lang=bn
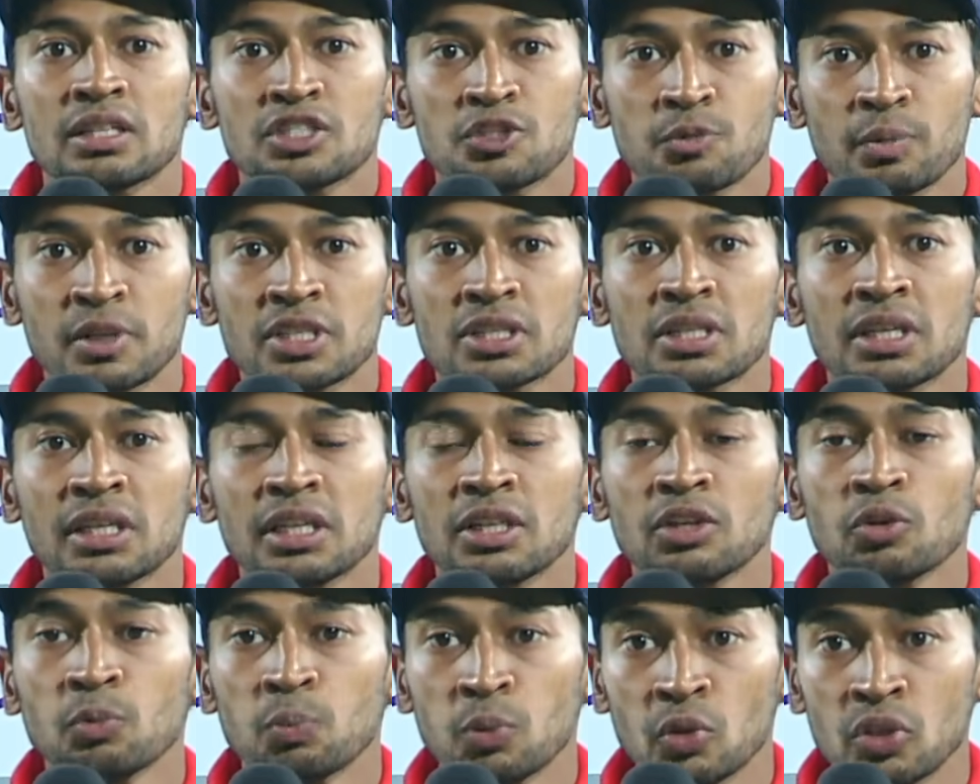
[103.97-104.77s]

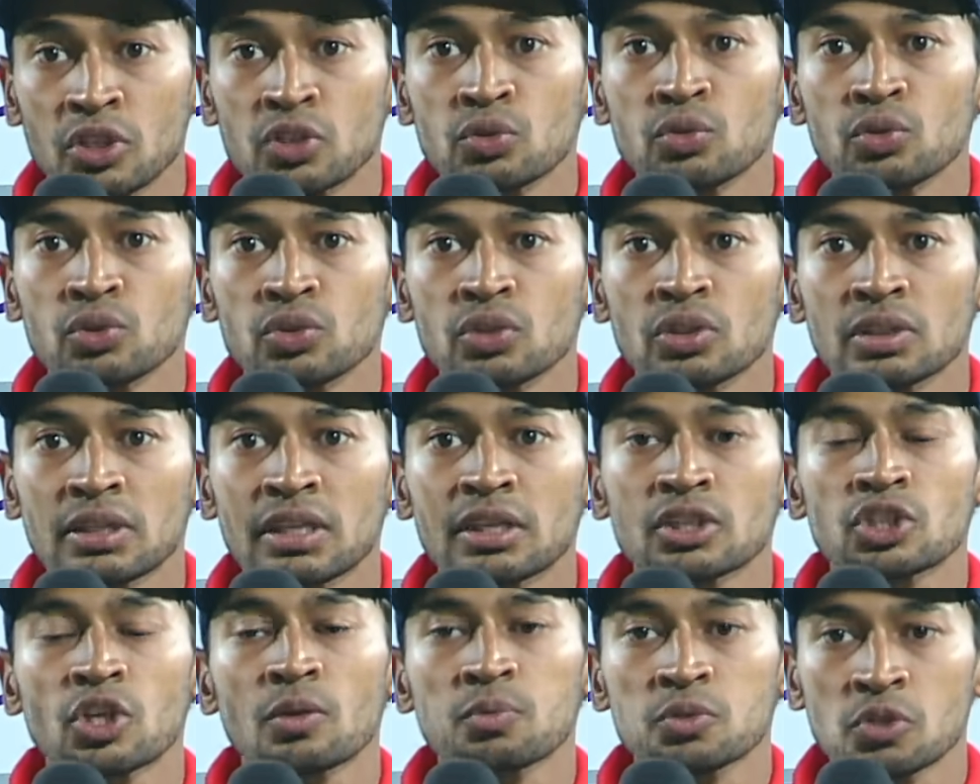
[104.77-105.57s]
স্পেশালি উপরে দুইজন
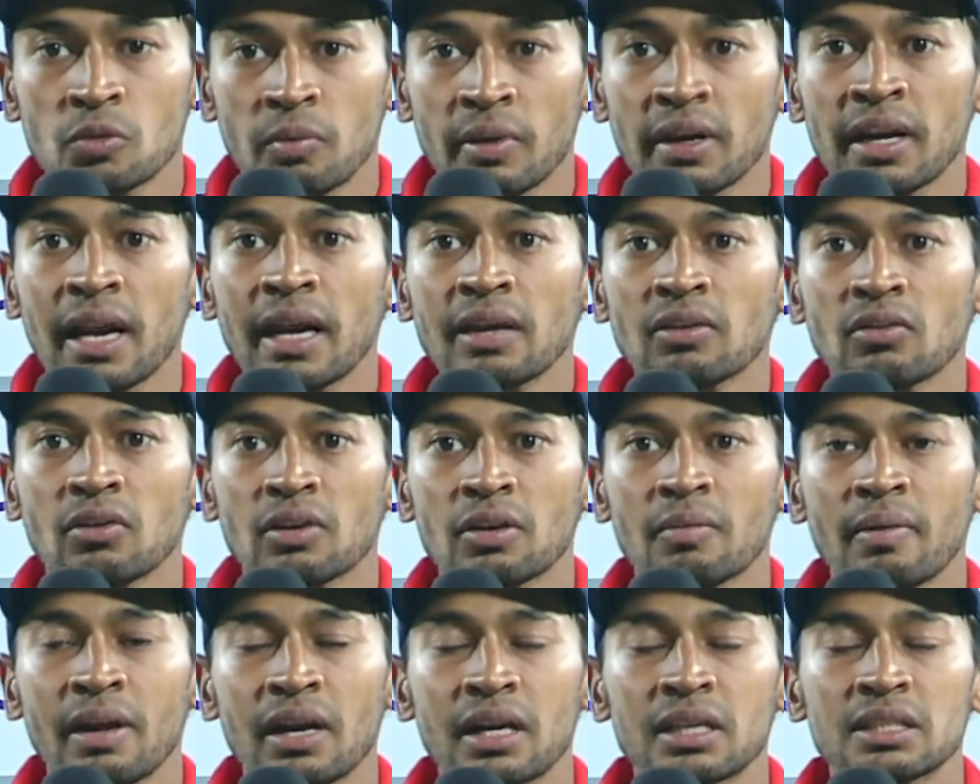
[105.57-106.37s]
যারা সবসময় রান
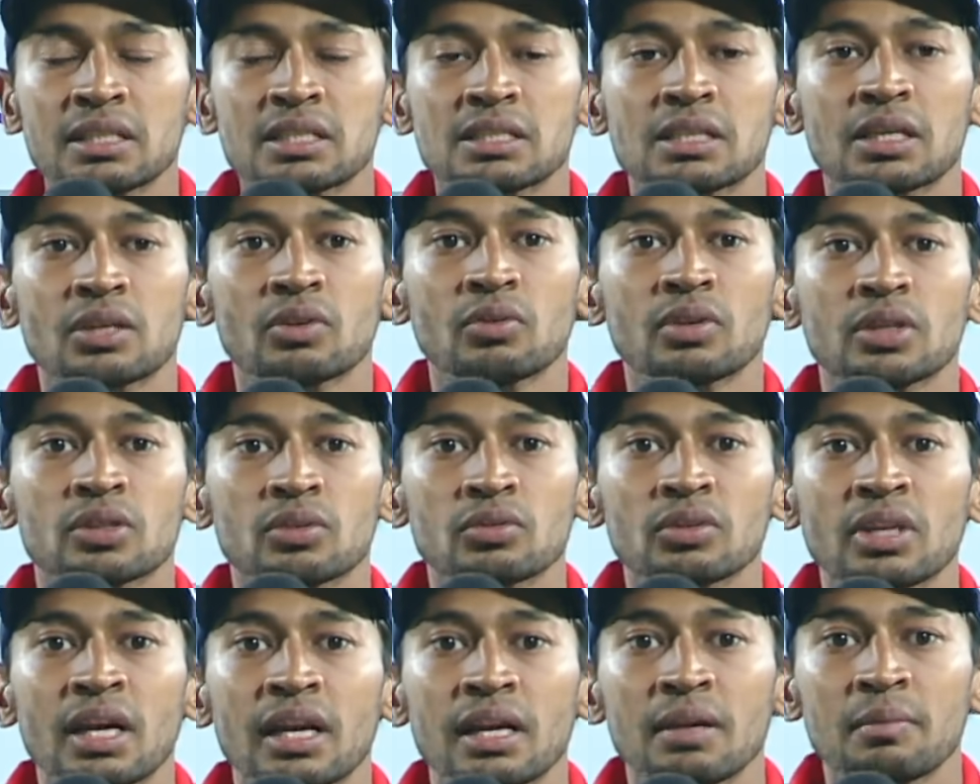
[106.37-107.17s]
করে বাংলাদেশের হয়ে
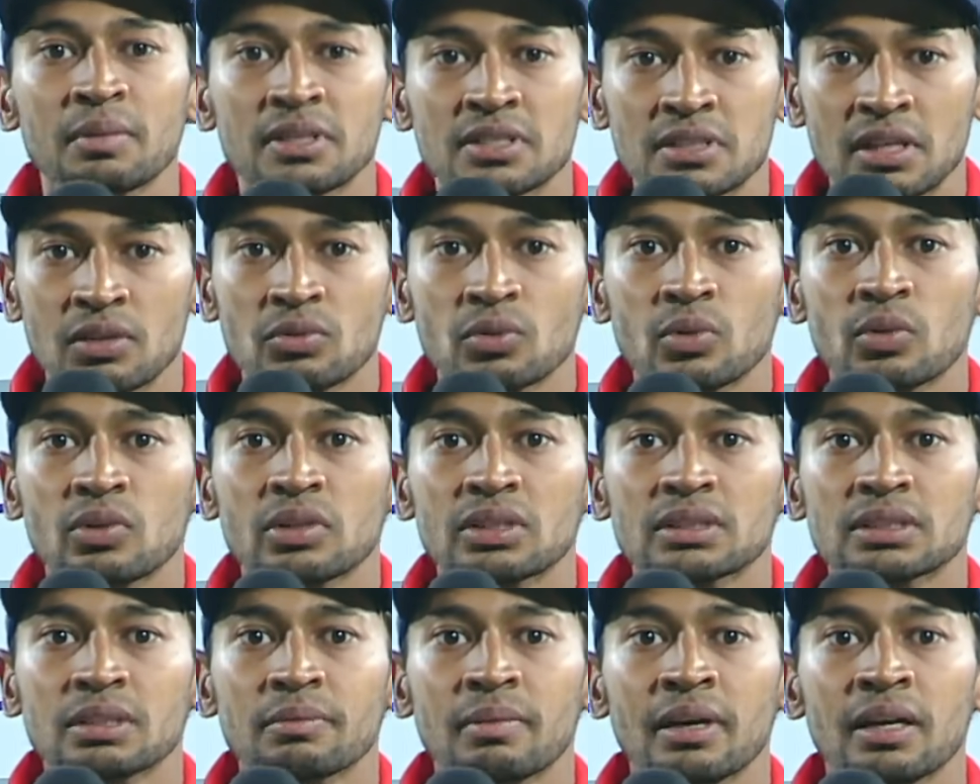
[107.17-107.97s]
তো তারা মিস আউট
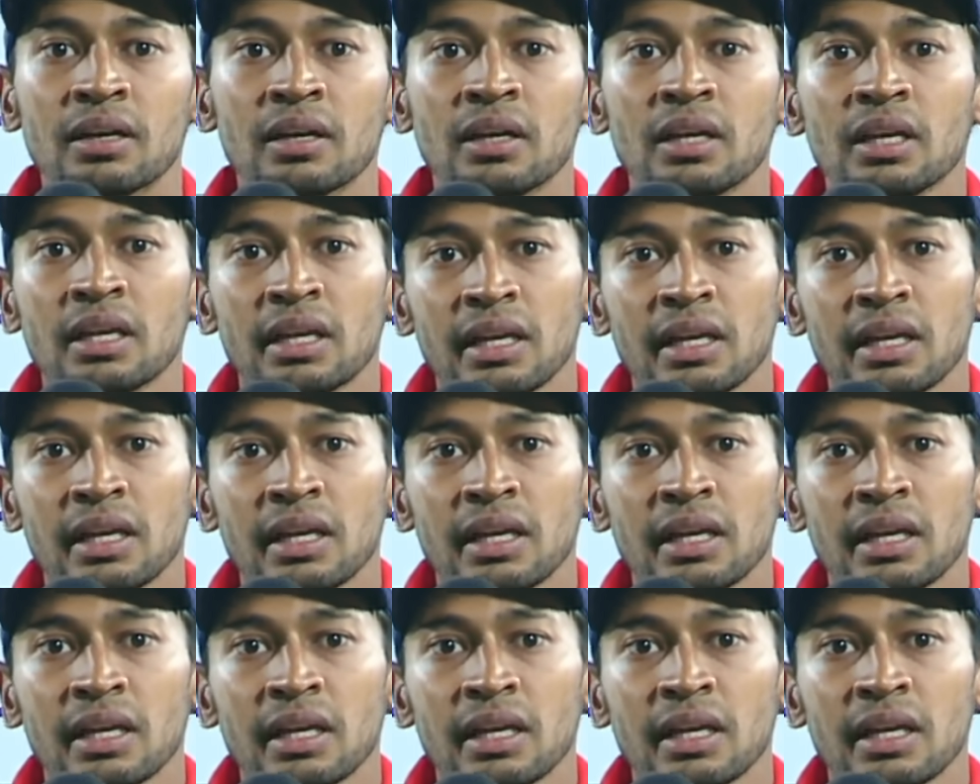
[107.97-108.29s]
করেছে বাট